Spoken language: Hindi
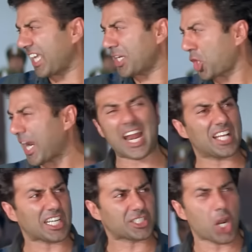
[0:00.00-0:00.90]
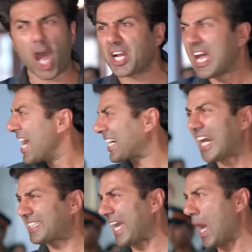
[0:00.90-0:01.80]
जगदीश खुराना जैसे लोग
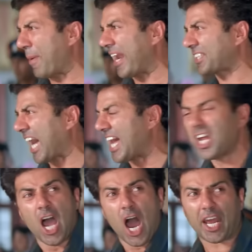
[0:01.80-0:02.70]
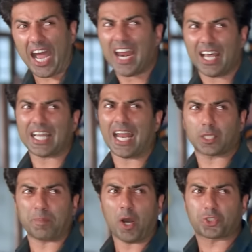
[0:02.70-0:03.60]
करते हैं बहिष्कार और हर
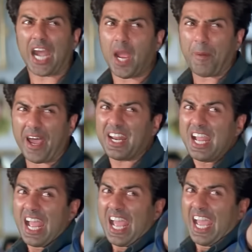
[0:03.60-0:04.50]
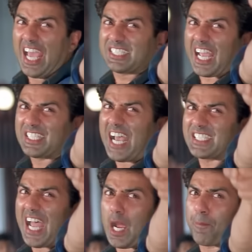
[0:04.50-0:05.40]
अदालत में ऊंचाई पर इनके
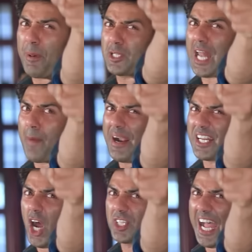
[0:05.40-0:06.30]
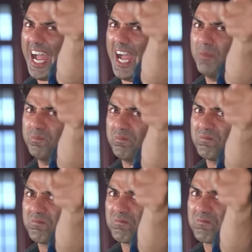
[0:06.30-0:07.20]
जैसा ही एक आदमी बैठा होता है
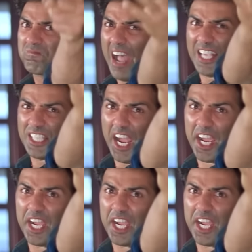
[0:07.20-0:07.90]
ऐसे